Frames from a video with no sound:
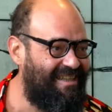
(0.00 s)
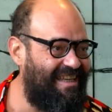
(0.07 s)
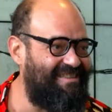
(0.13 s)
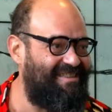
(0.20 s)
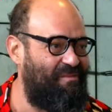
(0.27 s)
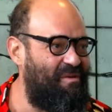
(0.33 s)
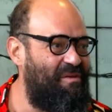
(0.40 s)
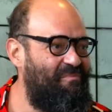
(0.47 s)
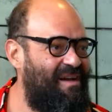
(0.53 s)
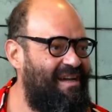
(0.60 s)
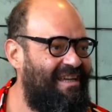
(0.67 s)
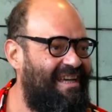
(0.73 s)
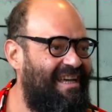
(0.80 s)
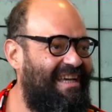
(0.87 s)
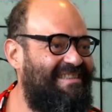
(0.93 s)
en sí misma
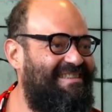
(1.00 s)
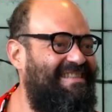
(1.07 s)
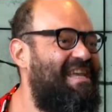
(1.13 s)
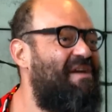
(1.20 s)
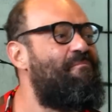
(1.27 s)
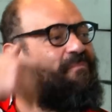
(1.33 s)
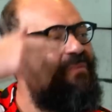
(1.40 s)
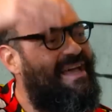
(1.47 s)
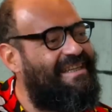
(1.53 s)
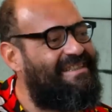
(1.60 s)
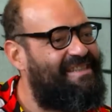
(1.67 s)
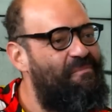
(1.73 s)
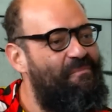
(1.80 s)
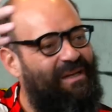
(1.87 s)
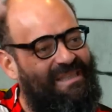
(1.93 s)
eh,
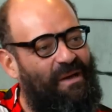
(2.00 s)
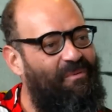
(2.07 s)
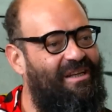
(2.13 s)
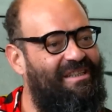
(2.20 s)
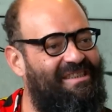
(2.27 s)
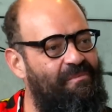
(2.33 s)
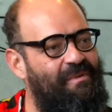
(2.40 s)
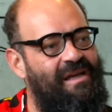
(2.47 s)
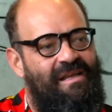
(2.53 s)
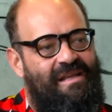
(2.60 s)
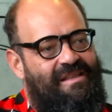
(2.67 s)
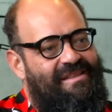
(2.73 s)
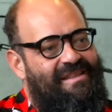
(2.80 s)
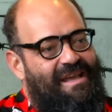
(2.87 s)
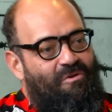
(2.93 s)
siempre, está por encima
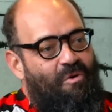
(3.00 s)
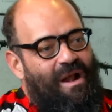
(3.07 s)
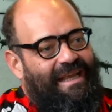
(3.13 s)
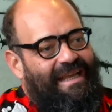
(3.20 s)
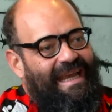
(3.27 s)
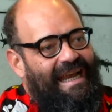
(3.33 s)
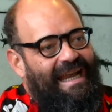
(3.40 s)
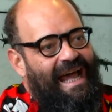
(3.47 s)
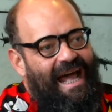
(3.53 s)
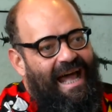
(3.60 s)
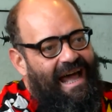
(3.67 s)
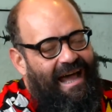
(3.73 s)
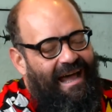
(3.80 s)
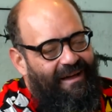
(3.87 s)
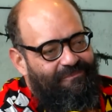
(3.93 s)
de
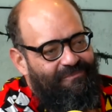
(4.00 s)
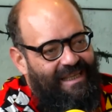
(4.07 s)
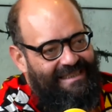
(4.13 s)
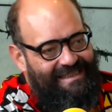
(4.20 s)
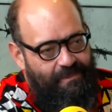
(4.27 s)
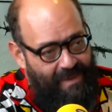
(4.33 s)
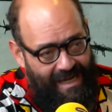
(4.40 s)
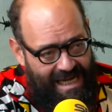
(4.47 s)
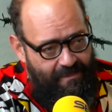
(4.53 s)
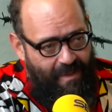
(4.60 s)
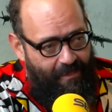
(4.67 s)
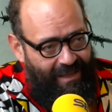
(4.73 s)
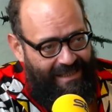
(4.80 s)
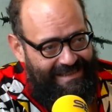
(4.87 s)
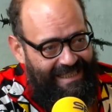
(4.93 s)
cualquiera que esté
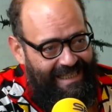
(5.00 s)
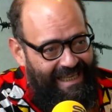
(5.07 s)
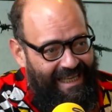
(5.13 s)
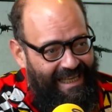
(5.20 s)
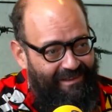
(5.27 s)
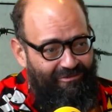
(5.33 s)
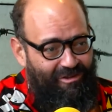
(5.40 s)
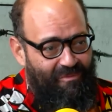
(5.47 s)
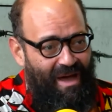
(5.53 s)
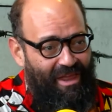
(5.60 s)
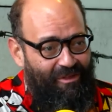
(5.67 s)
mínimamente informado.